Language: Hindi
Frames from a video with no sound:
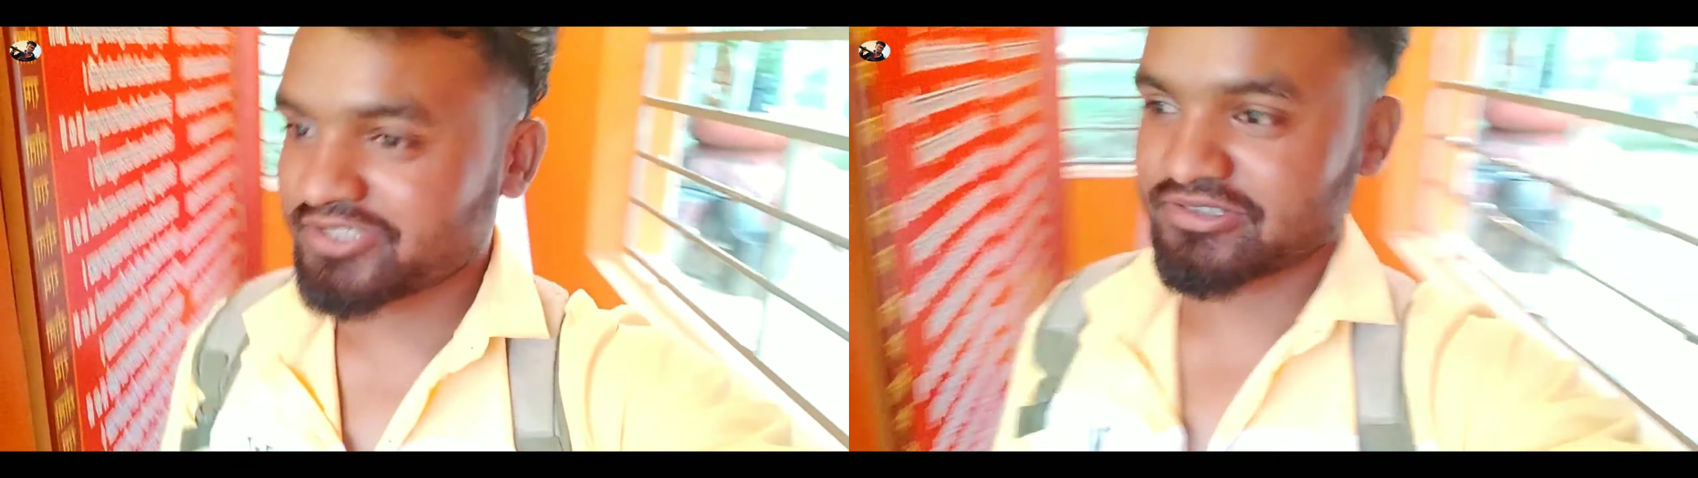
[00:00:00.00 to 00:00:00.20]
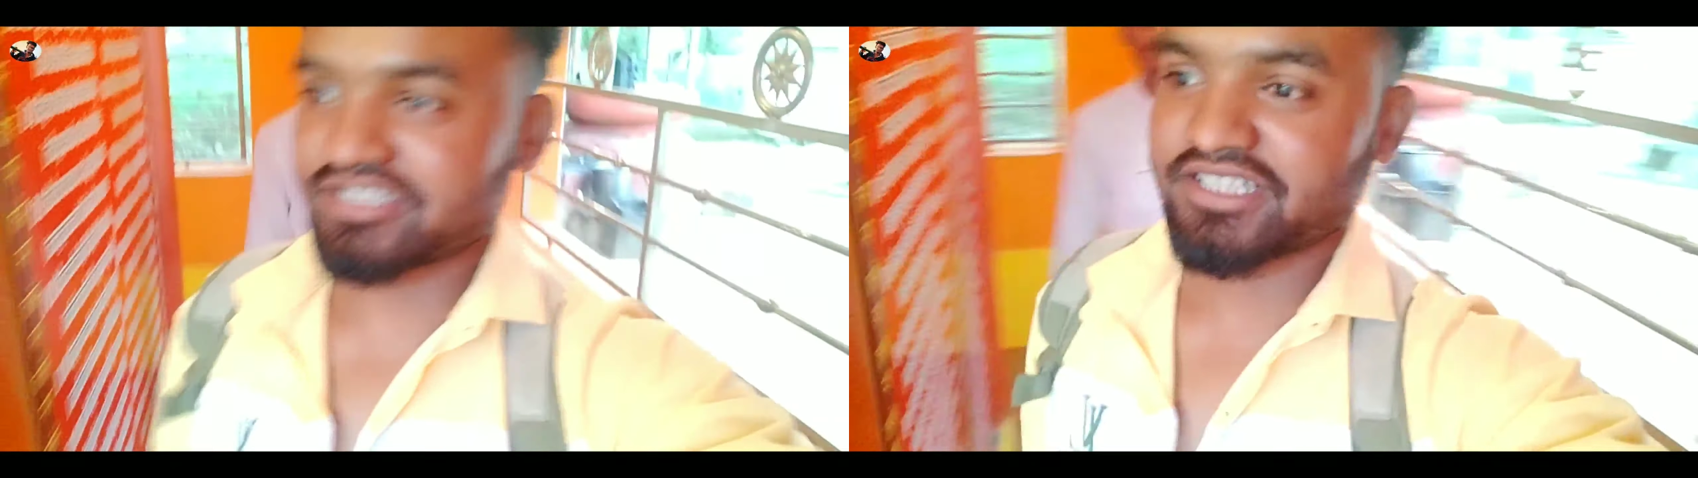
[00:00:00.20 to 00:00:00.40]

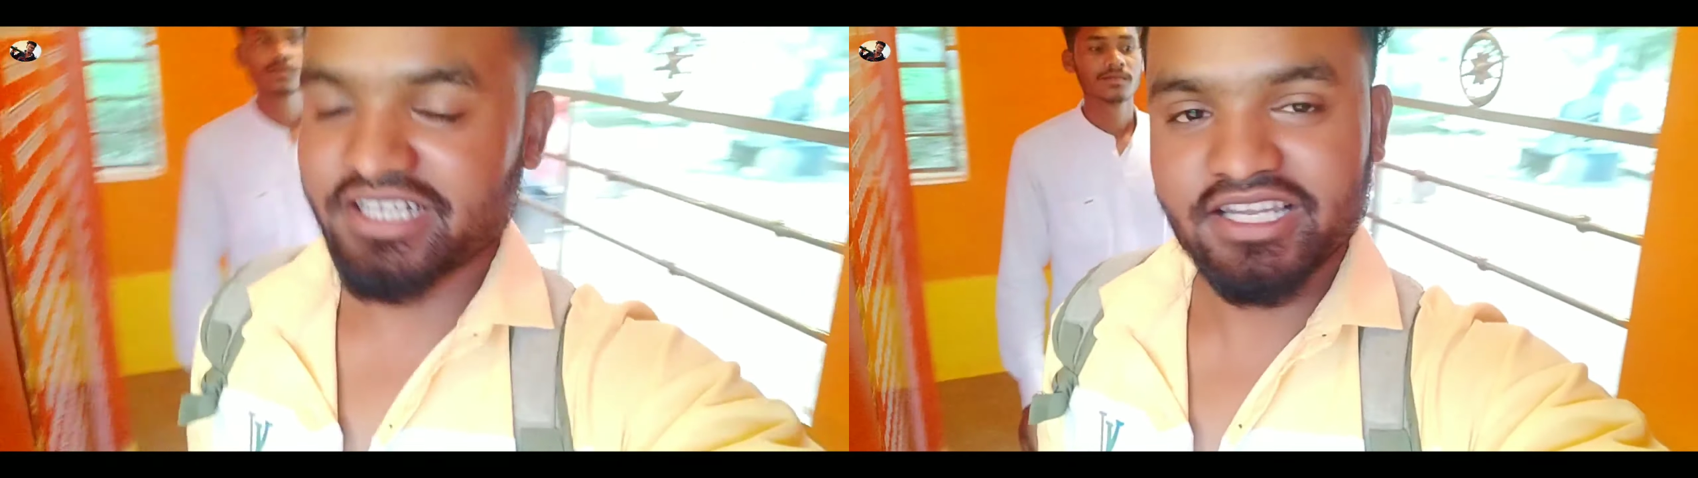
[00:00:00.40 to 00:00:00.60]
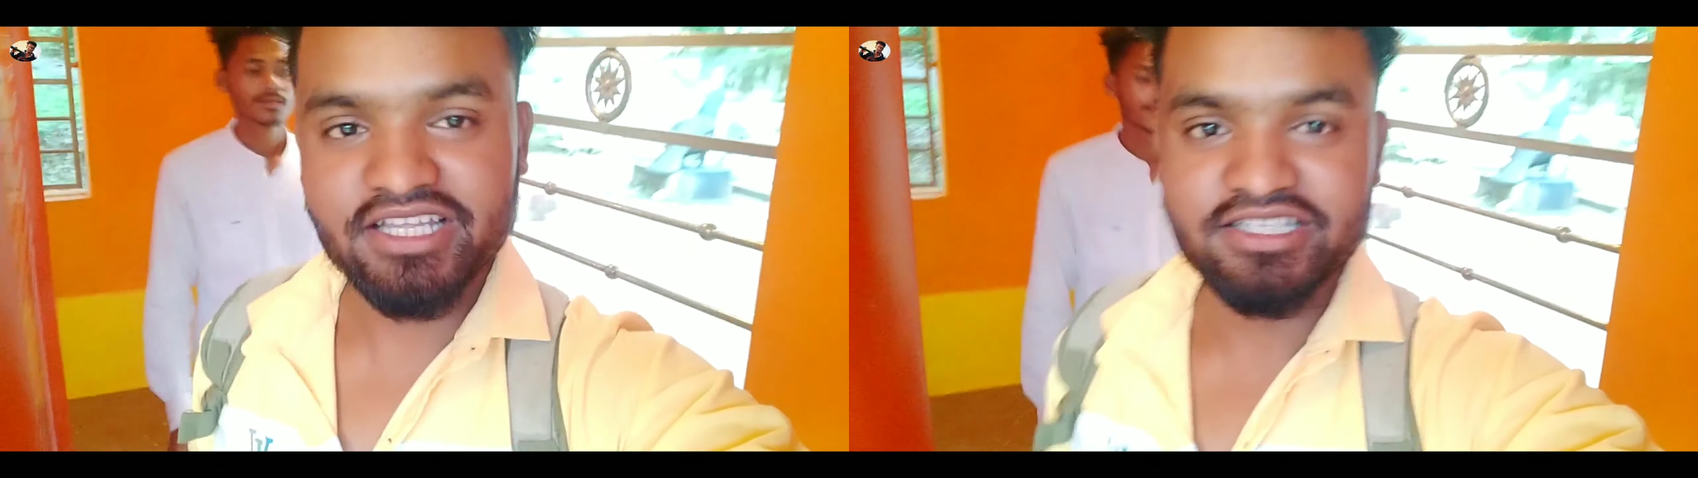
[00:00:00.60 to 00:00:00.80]
छोटा
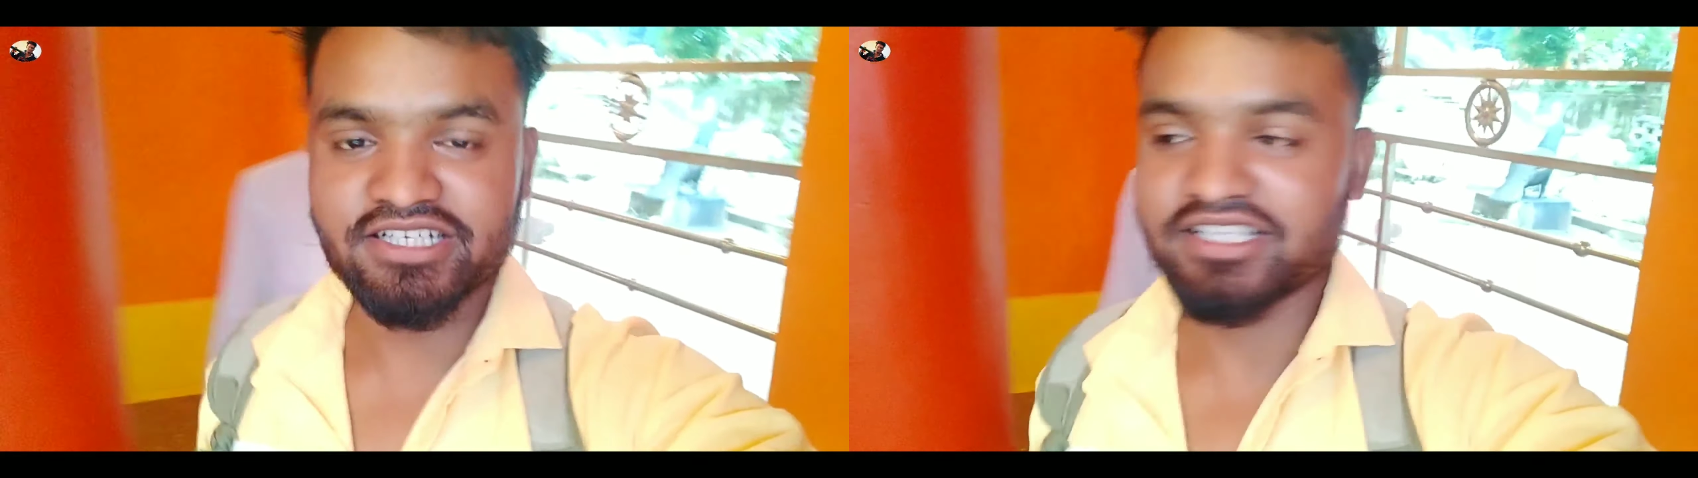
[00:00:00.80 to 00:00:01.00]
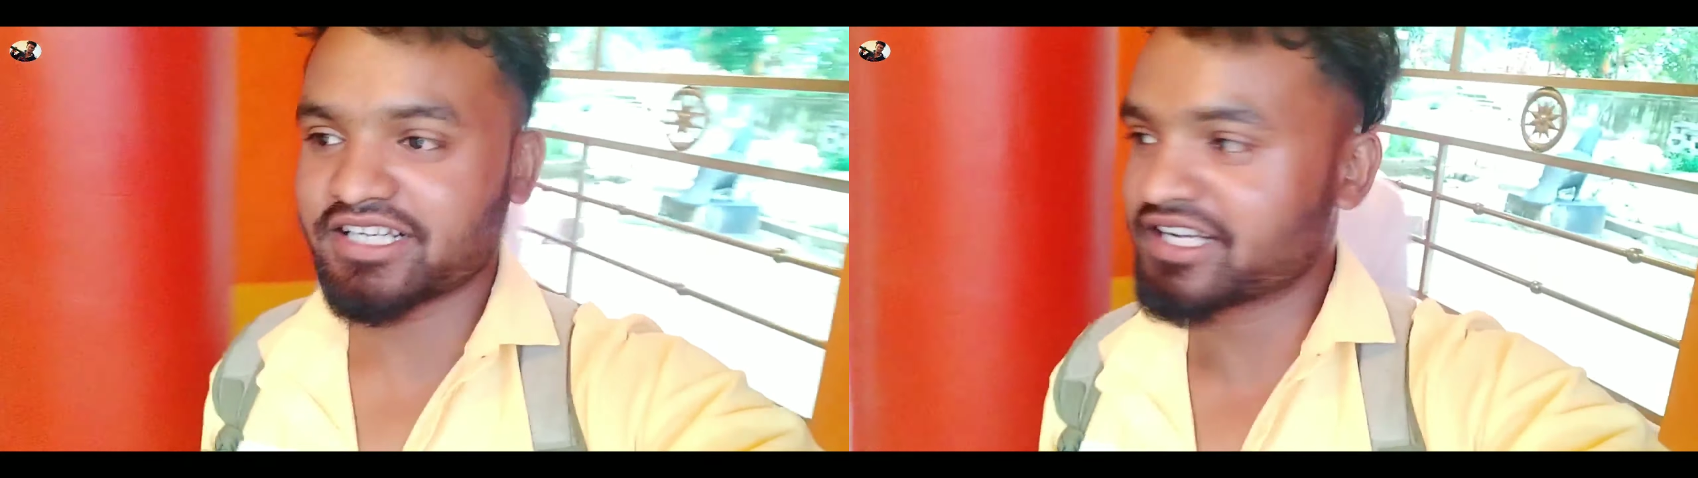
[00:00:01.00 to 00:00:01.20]
जगह लेकिन
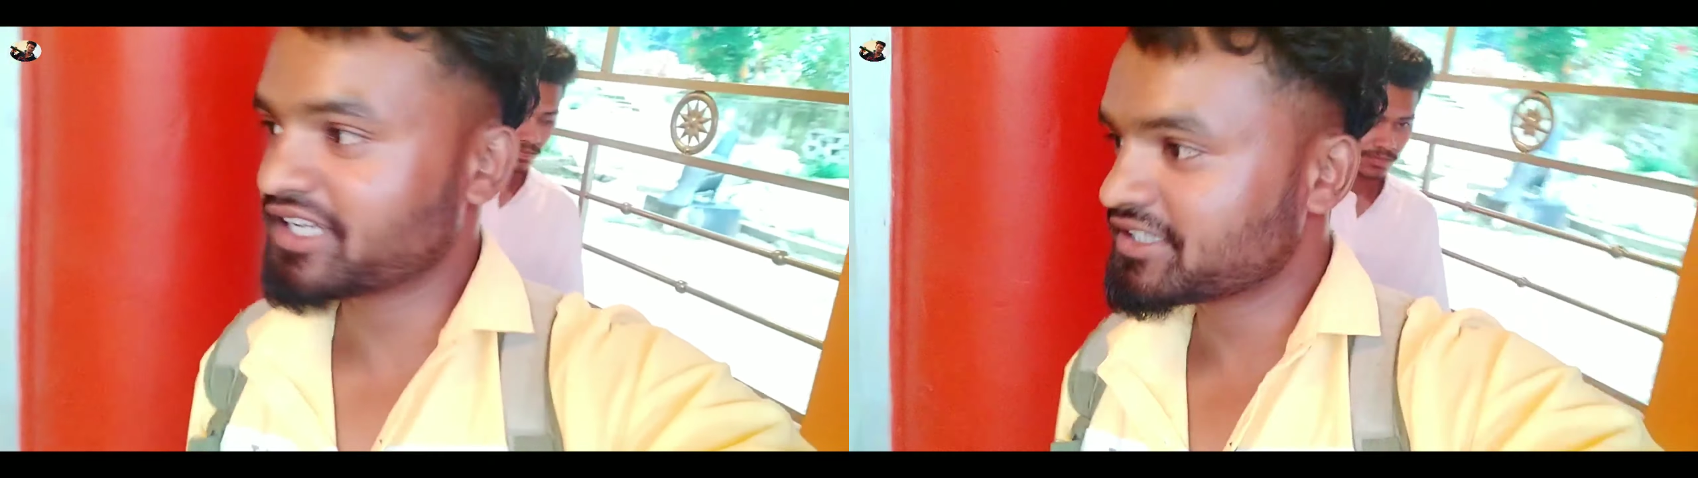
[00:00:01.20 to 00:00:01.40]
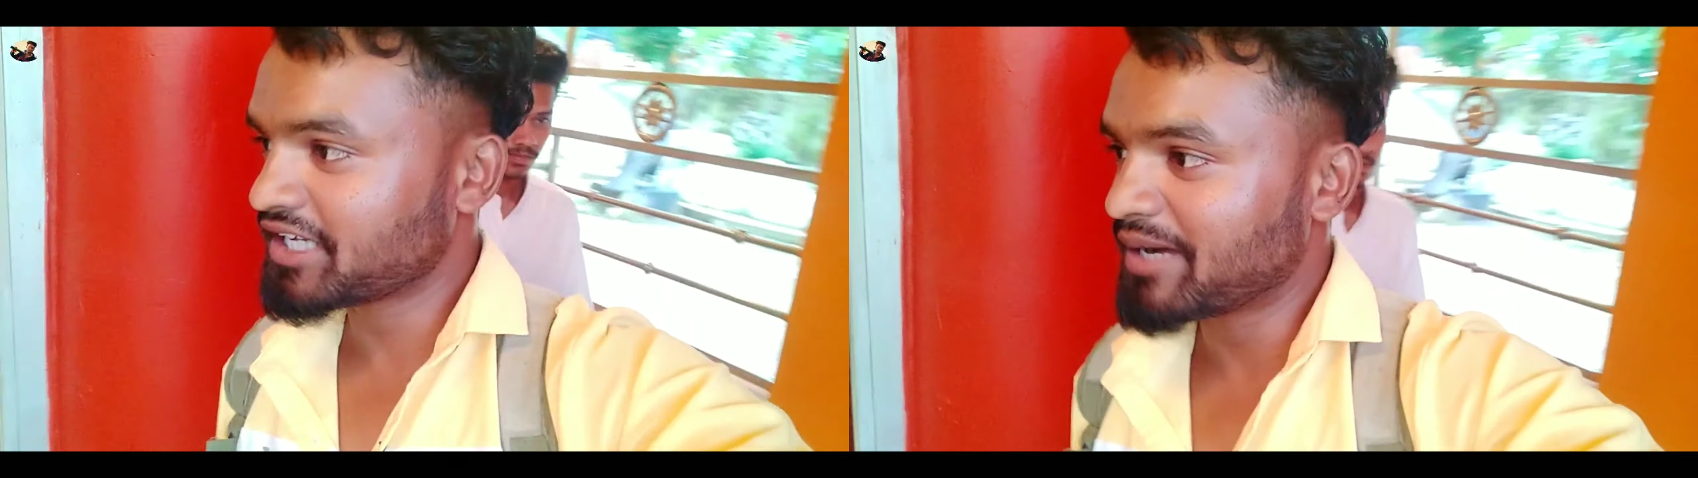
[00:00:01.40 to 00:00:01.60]
अच्छा जगह है गाइस